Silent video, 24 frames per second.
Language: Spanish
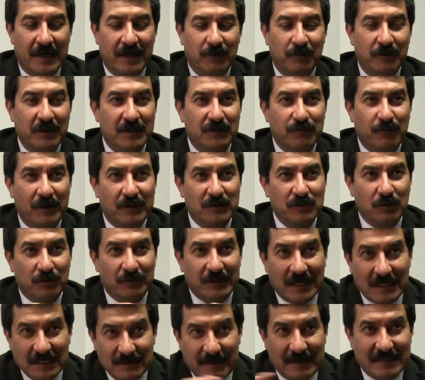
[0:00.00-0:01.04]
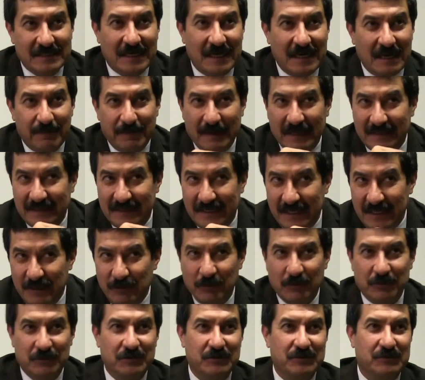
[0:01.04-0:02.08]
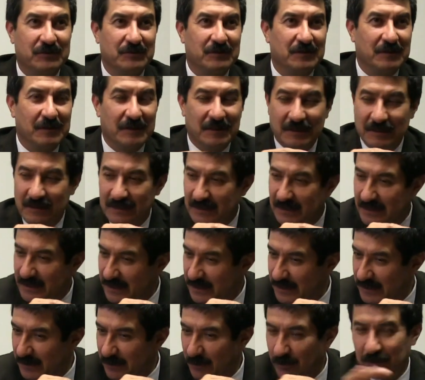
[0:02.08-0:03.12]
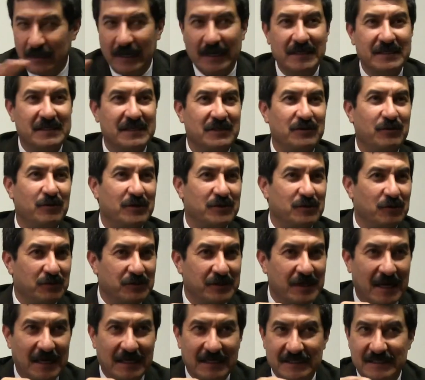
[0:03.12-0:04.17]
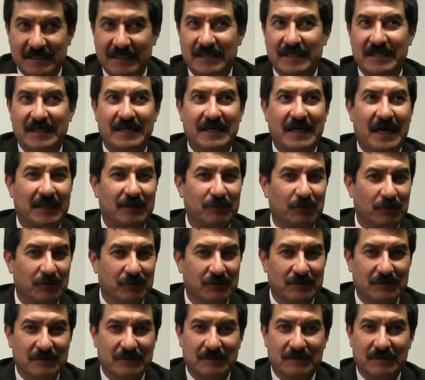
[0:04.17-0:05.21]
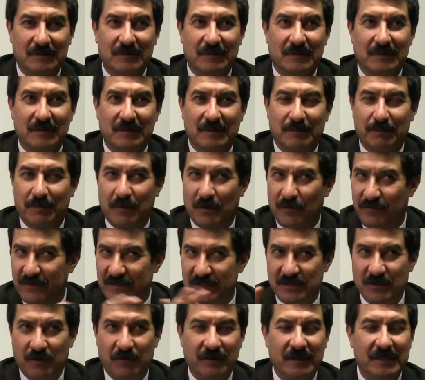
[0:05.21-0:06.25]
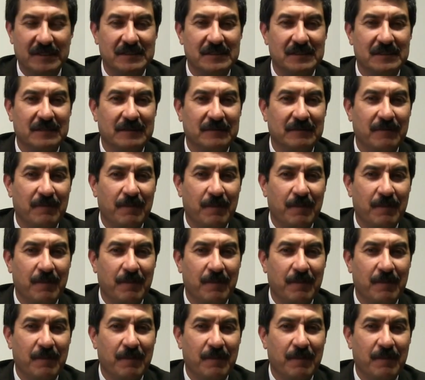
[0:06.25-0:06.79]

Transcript: en un esfuerzo transversal a partidos, eh, organizaciones sociales, sindicatos, profesiones,